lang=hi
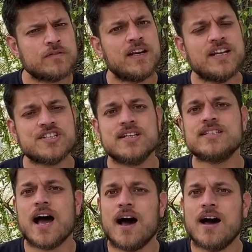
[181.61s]
ऑफ द डिशेज
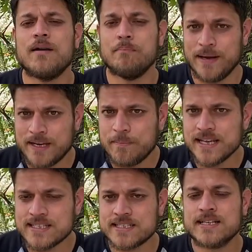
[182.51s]
आर बीट
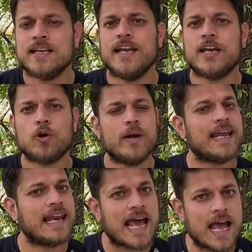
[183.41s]
बेस्ड
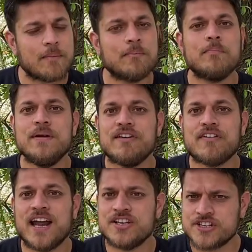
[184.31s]
इंक्लूडिंग लैम्ब बीफ
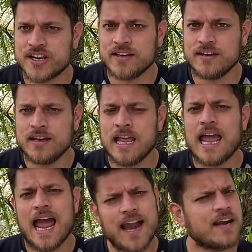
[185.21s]
एंड चिकन
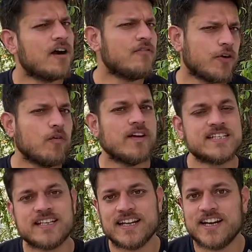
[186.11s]
एंड अ फ्यू
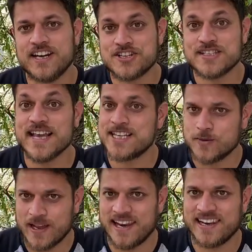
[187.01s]
वेजिटेरियन डिशेज एज वेल